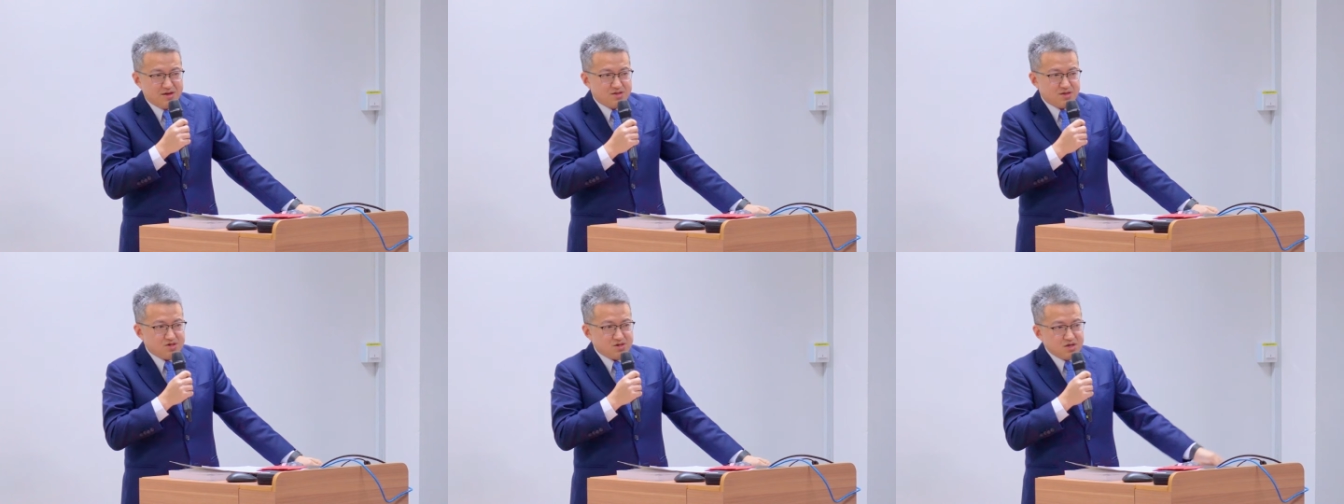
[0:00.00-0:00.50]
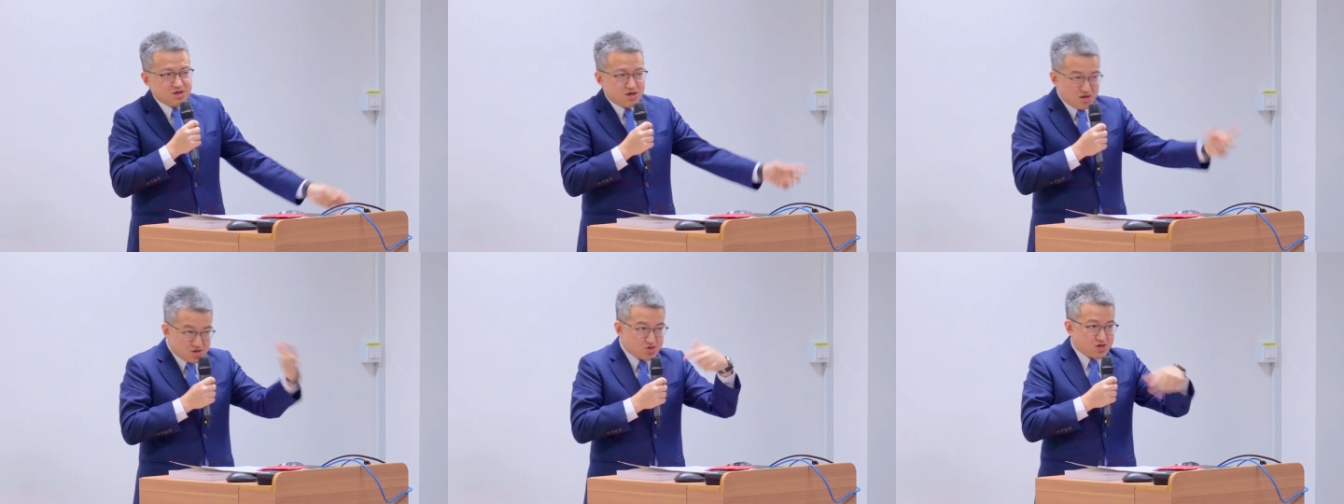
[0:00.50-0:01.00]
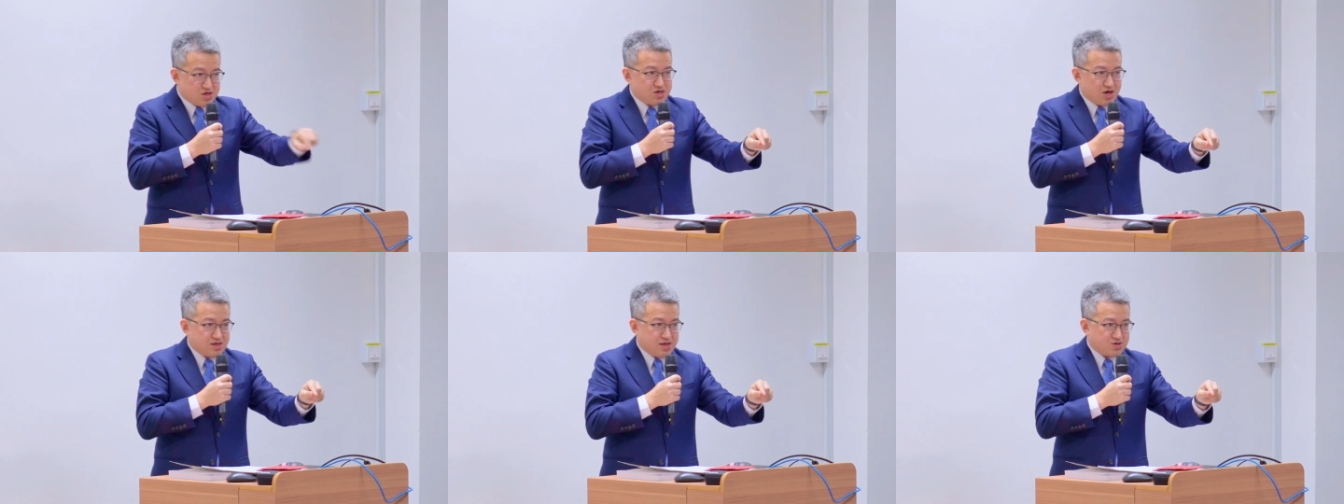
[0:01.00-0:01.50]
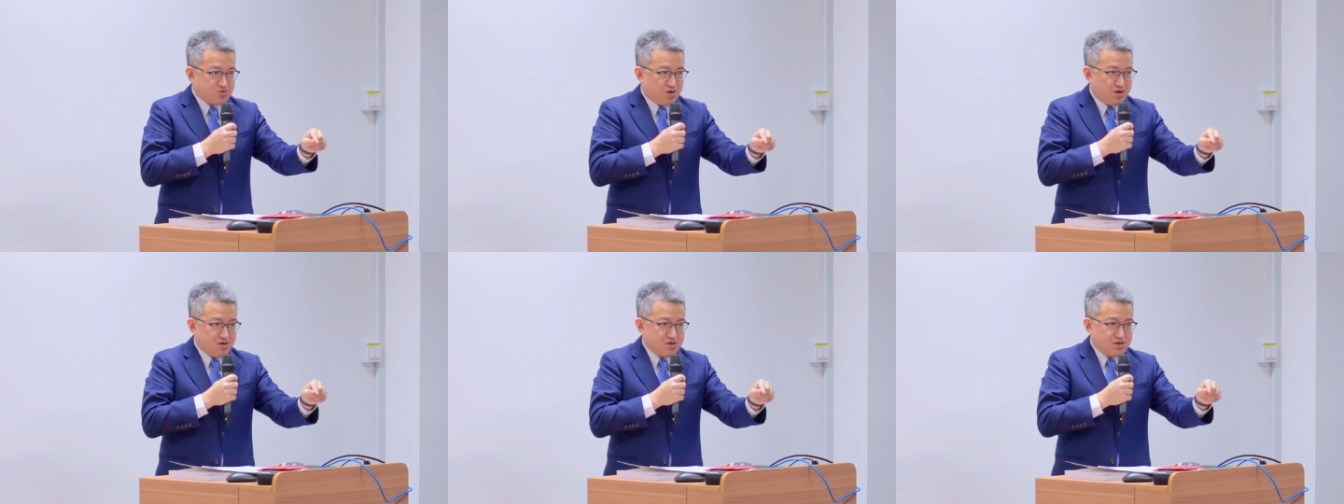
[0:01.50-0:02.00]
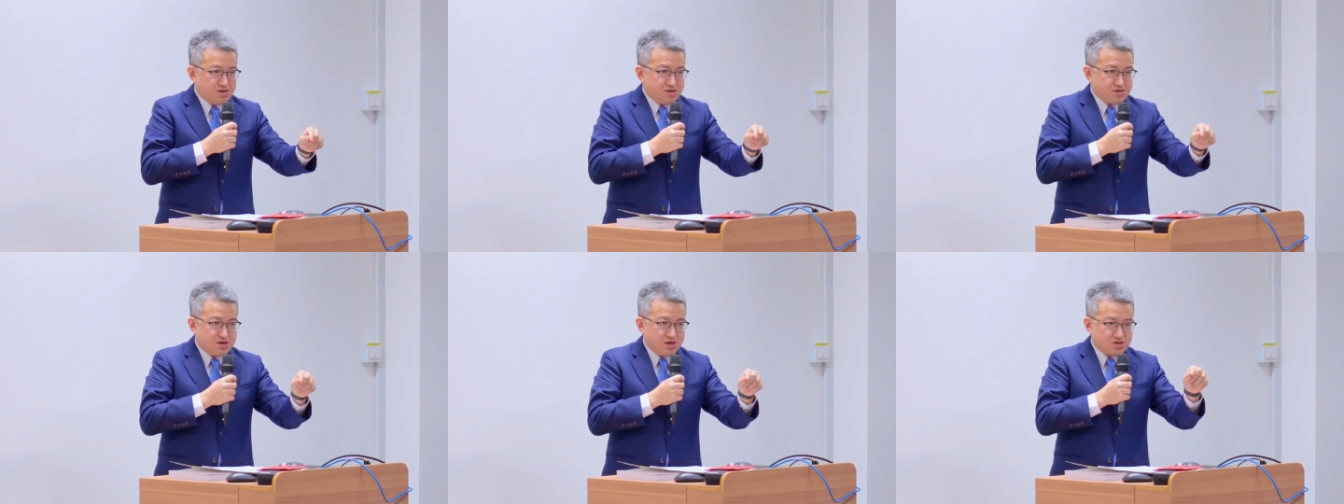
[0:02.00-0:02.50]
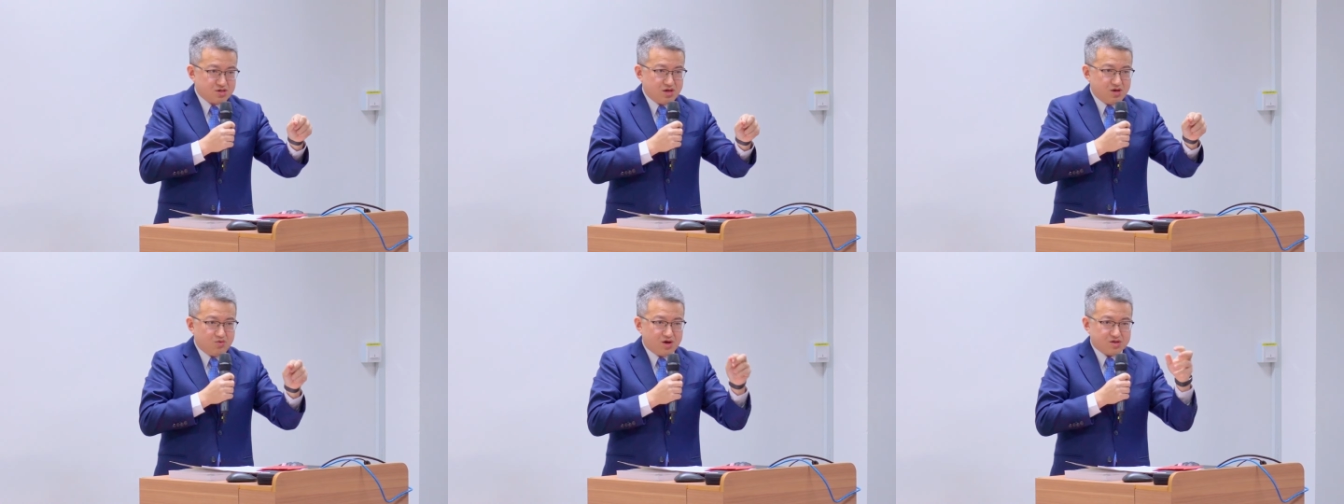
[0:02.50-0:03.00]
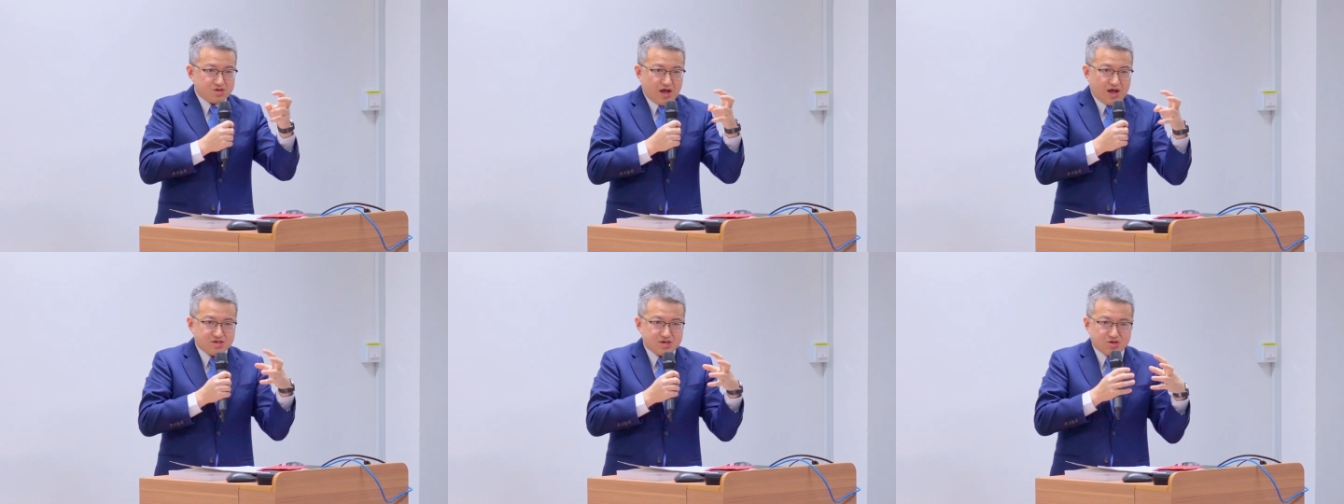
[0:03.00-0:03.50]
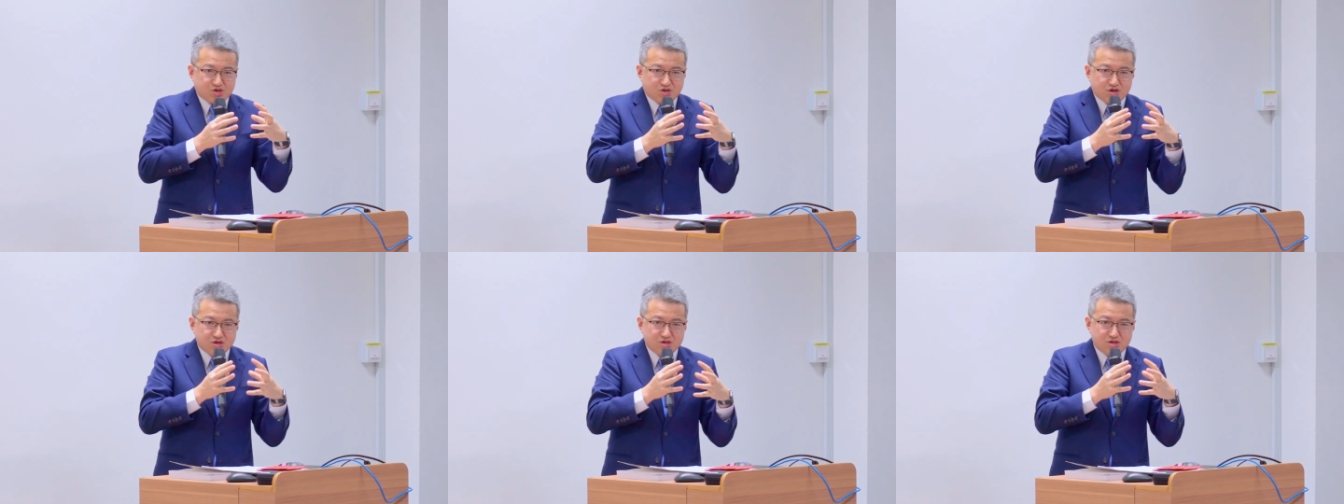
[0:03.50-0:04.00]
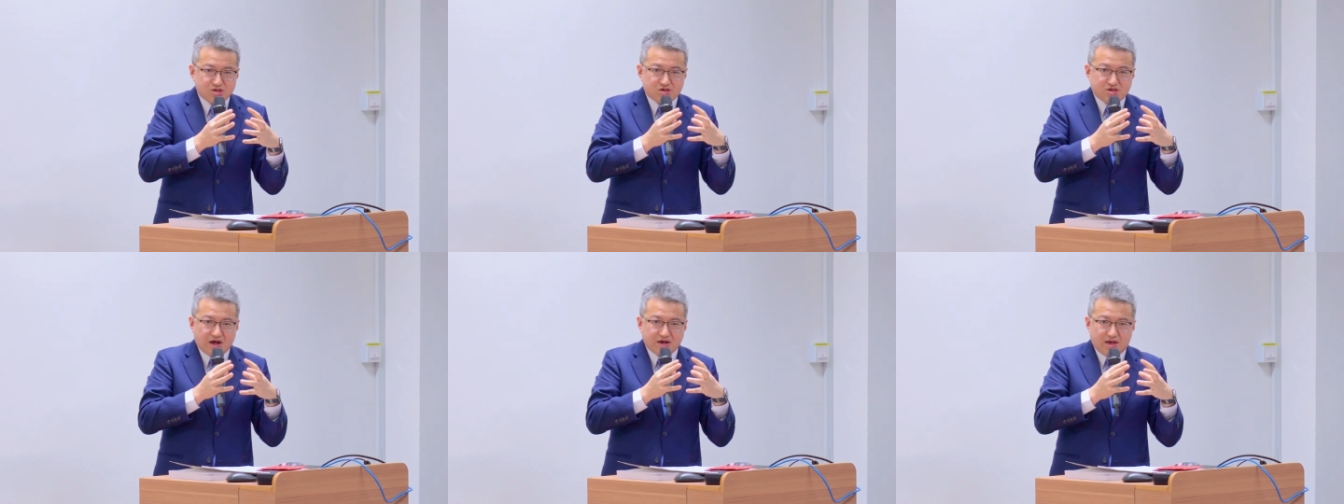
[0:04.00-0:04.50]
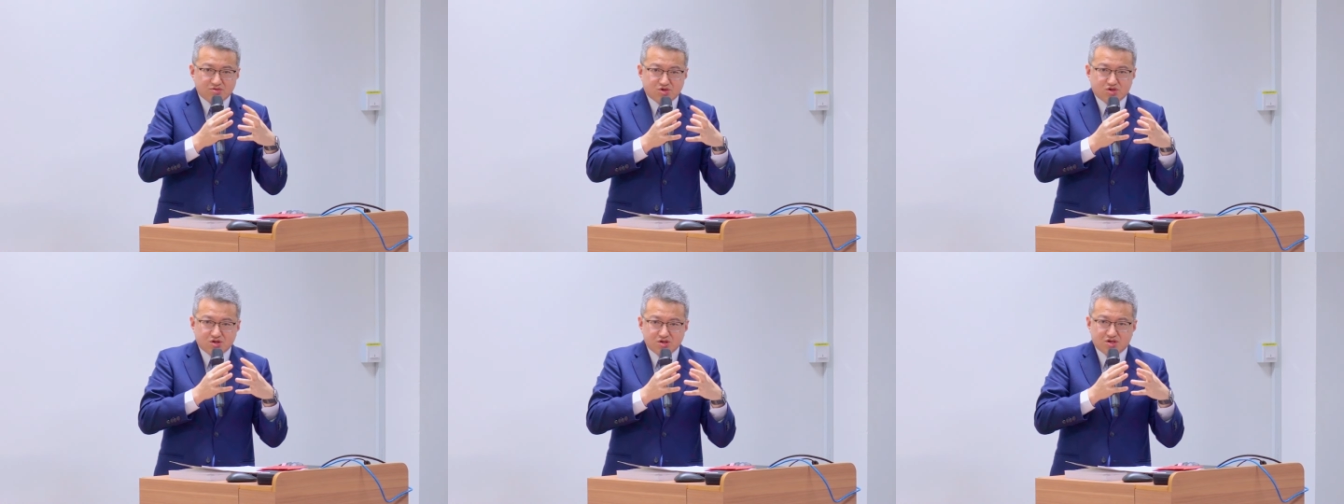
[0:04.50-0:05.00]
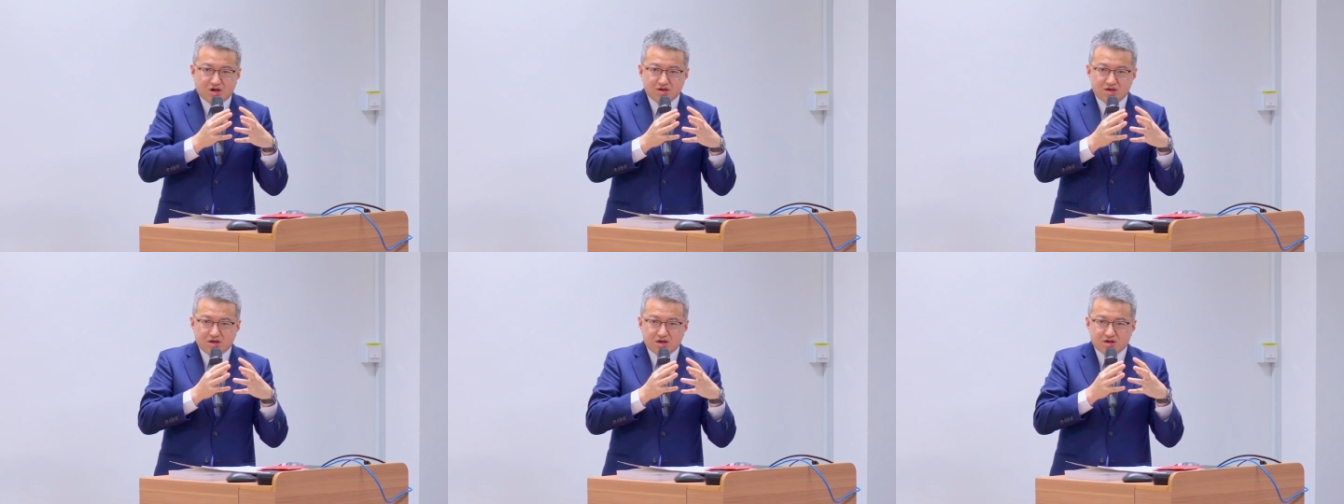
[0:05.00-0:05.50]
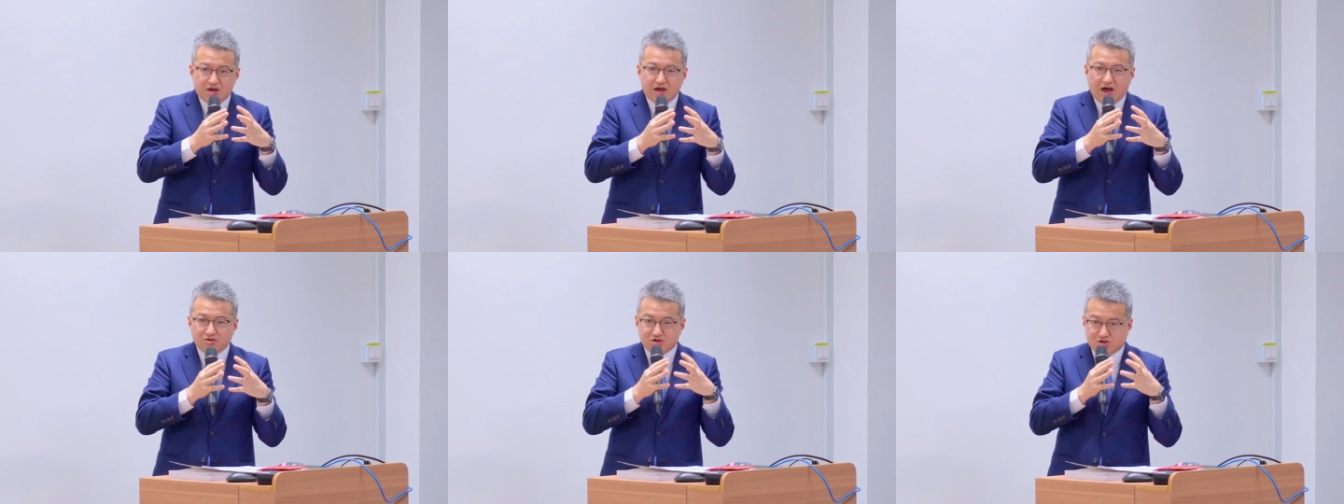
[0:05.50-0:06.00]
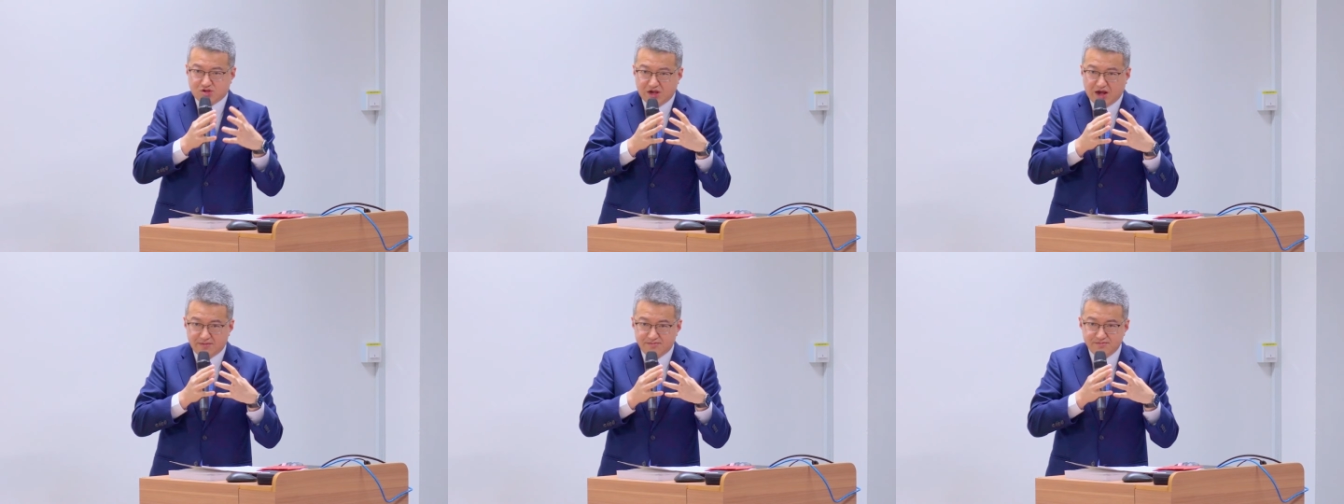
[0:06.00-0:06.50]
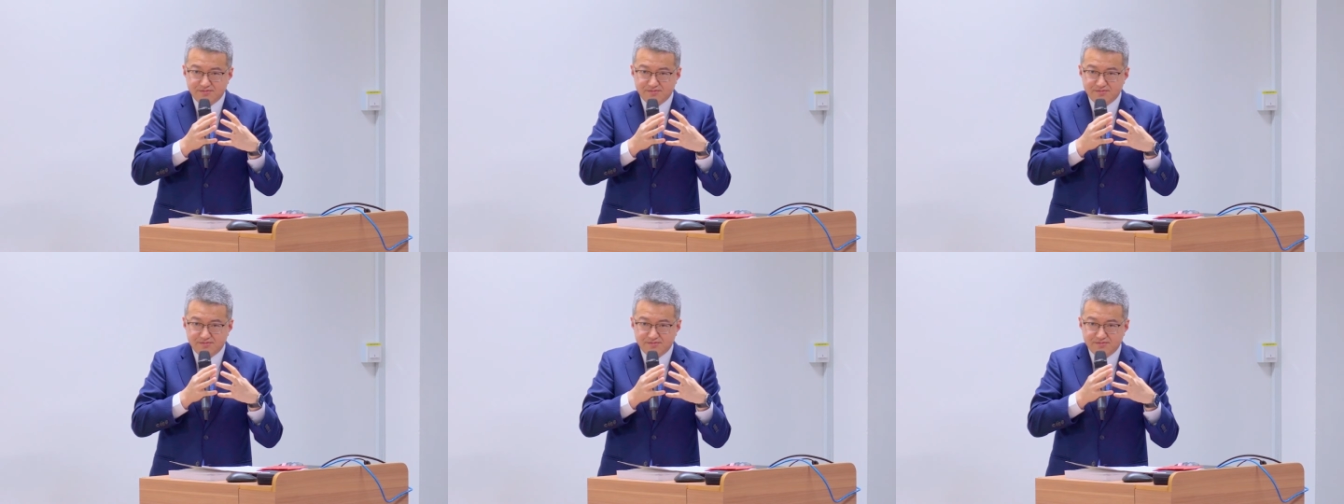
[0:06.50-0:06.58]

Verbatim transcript: 但是你更深层来说，也是因为他在形想要形成一个更好的市场，